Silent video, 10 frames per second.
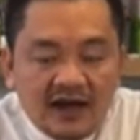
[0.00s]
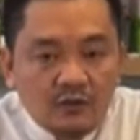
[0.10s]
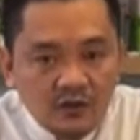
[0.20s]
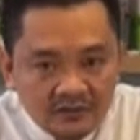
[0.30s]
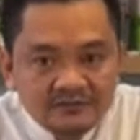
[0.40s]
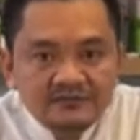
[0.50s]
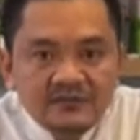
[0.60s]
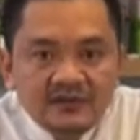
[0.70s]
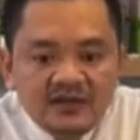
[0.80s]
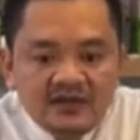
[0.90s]
hàn quốc
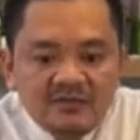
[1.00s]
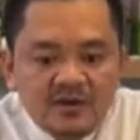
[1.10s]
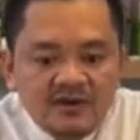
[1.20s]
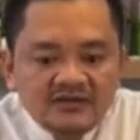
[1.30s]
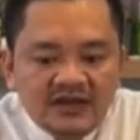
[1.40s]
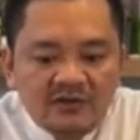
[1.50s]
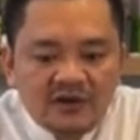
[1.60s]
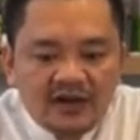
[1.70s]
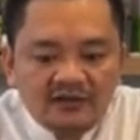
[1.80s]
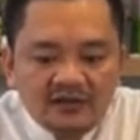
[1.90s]
thì cái món bánh xèo
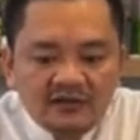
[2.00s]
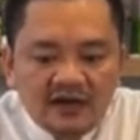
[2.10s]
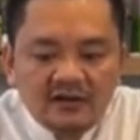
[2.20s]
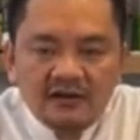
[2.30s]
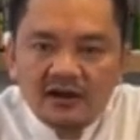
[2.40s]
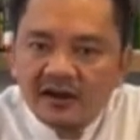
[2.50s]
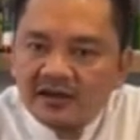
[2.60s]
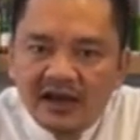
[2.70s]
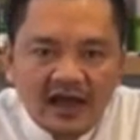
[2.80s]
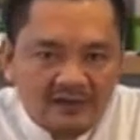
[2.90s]
này thật ra nó rất là
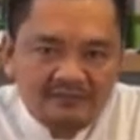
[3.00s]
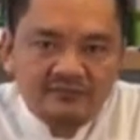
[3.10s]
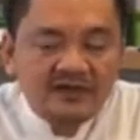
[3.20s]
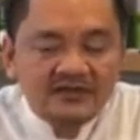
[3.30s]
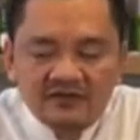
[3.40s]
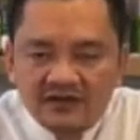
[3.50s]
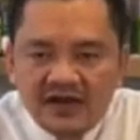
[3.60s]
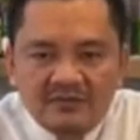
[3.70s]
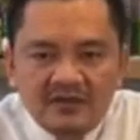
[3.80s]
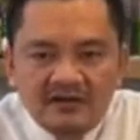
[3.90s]
dễ làm bánh xèo việt
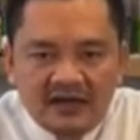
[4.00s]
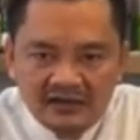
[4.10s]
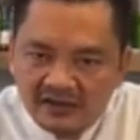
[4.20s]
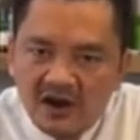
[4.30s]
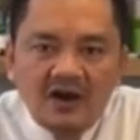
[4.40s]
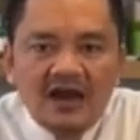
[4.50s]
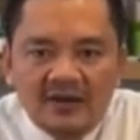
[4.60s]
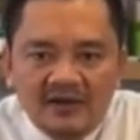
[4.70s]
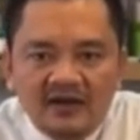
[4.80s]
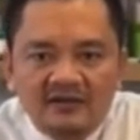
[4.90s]
nam mình vậy chứ khó
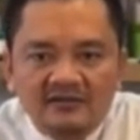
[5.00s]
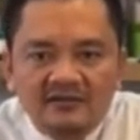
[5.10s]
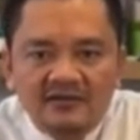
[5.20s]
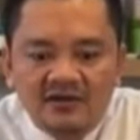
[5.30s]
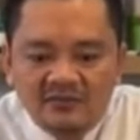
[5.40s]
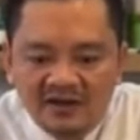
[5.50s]
làm đó chứ còn